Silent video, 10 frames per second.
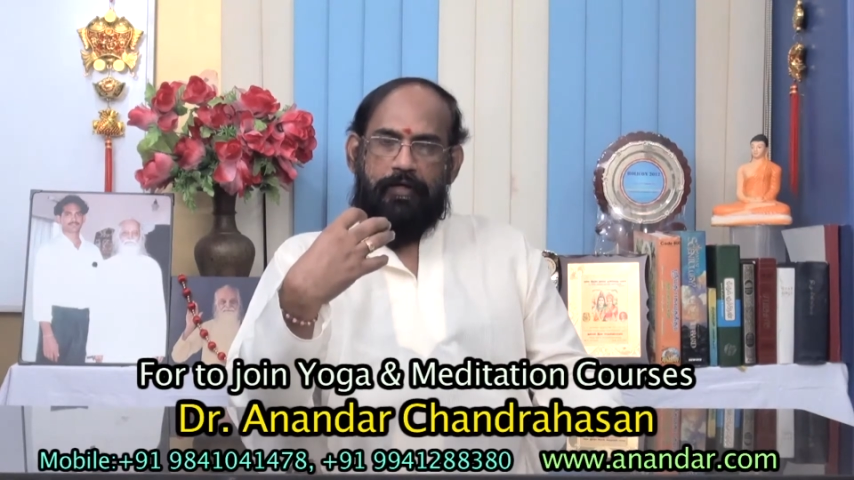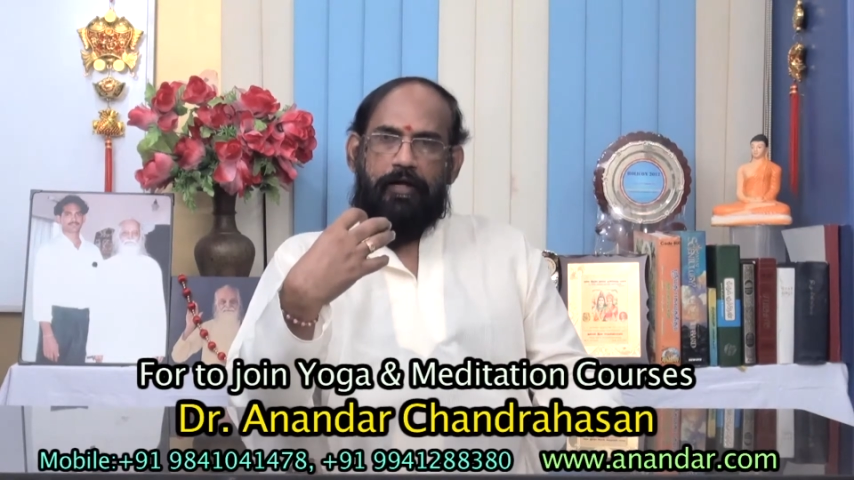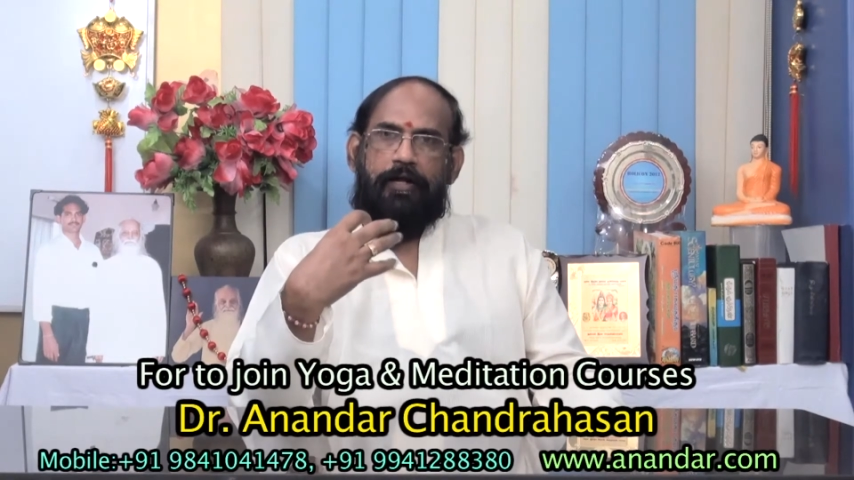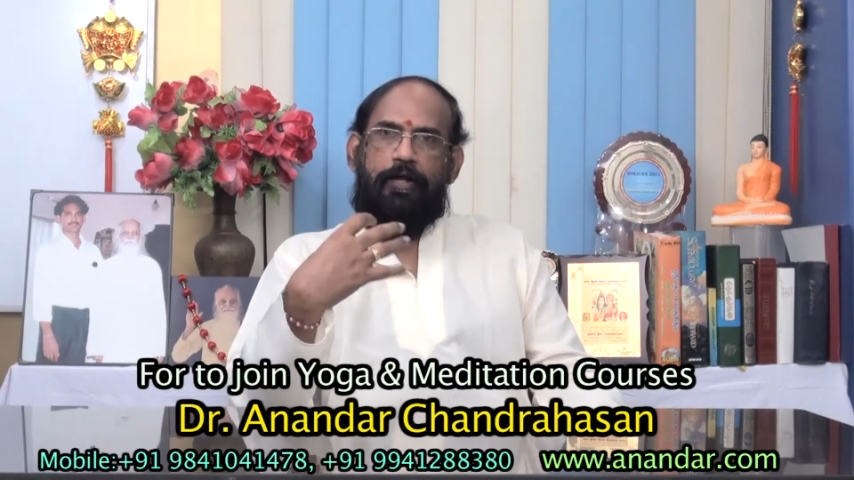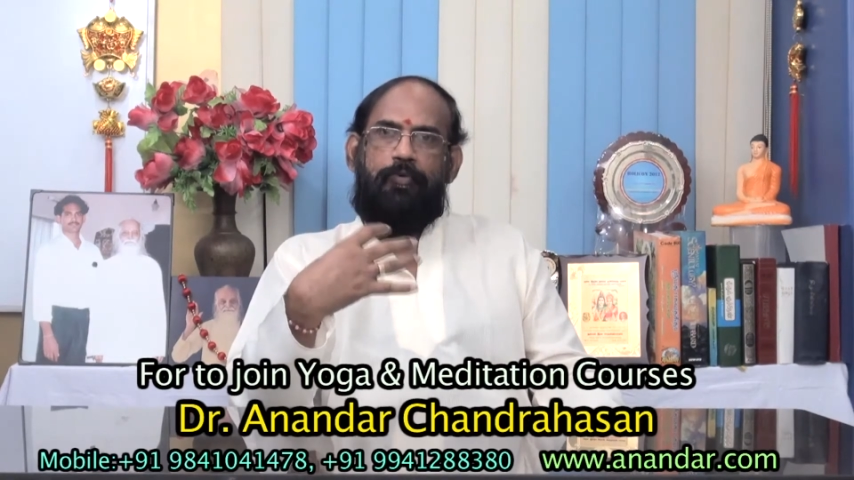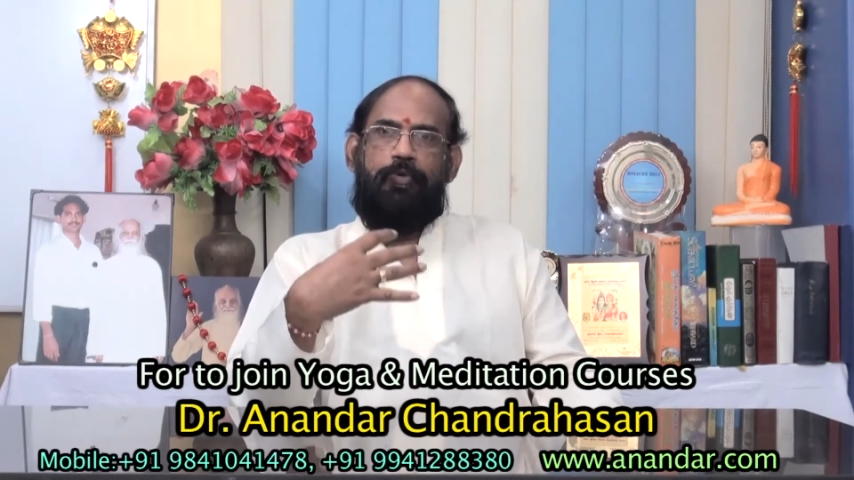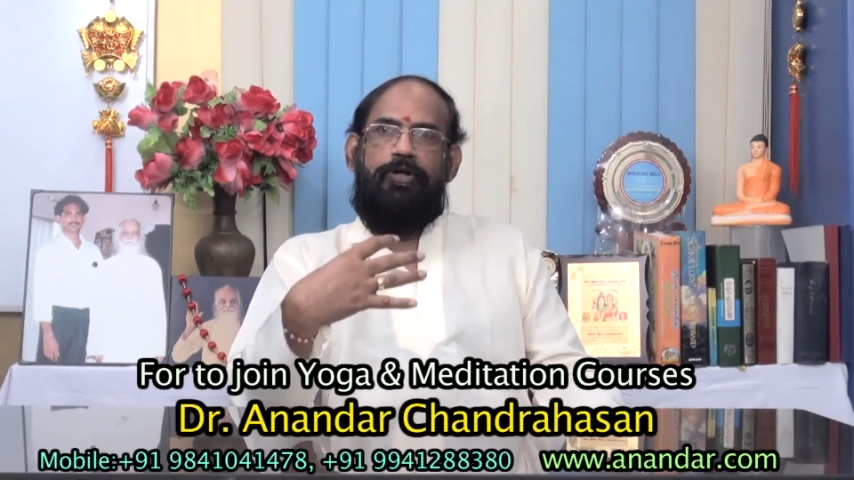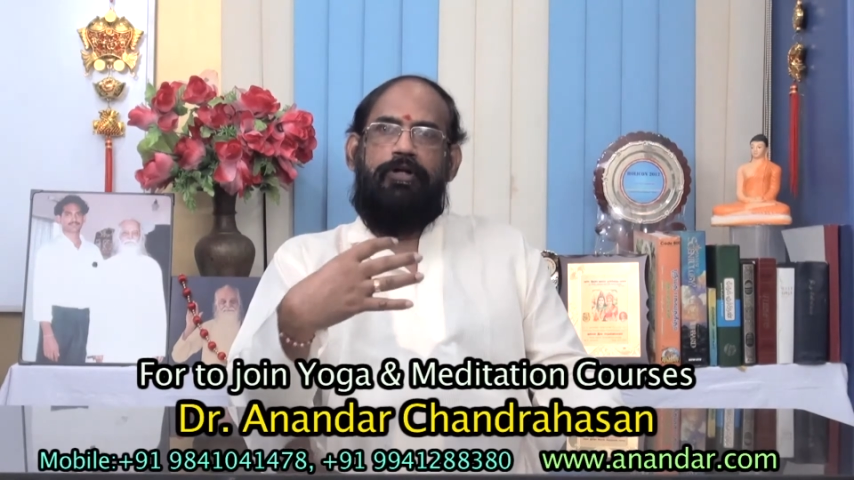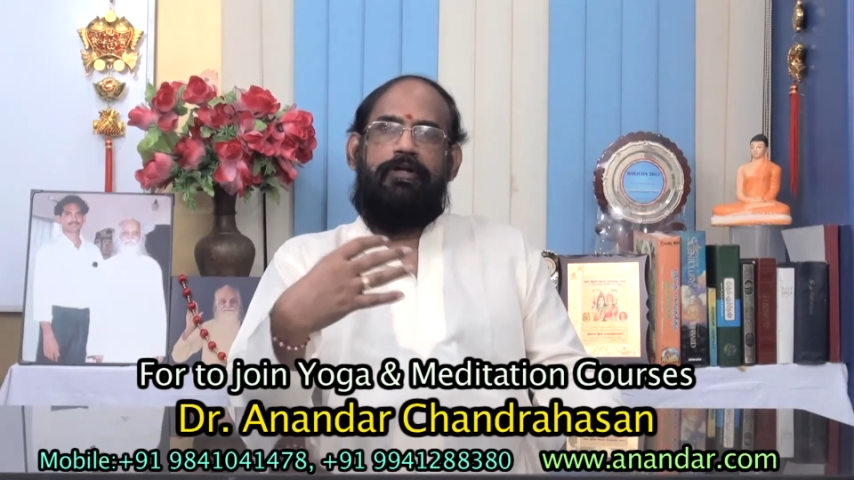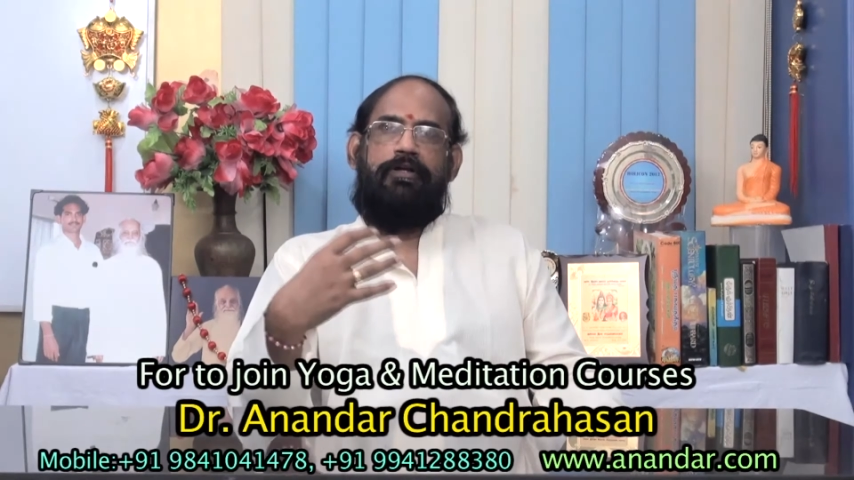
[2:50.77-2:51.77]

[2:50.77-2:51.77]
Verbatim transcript: கடவுள்